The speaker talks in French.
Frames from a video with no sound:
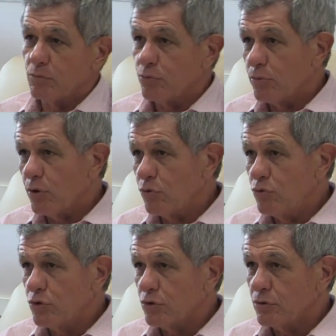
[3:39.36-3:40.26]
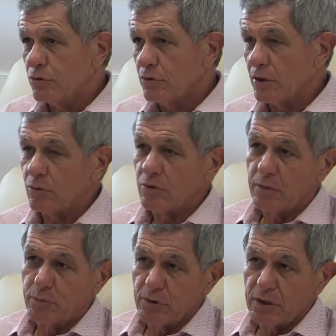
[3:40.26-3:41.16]
bleu, blanc, rouge et le
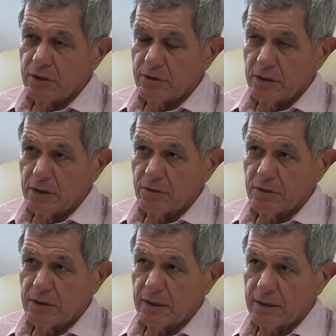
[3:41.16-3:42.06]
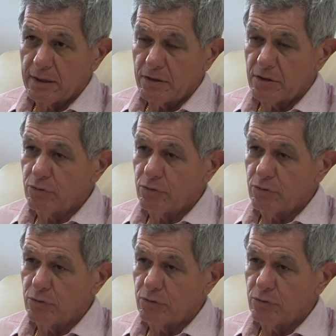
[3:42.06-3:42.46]
drapeau identitaire canac,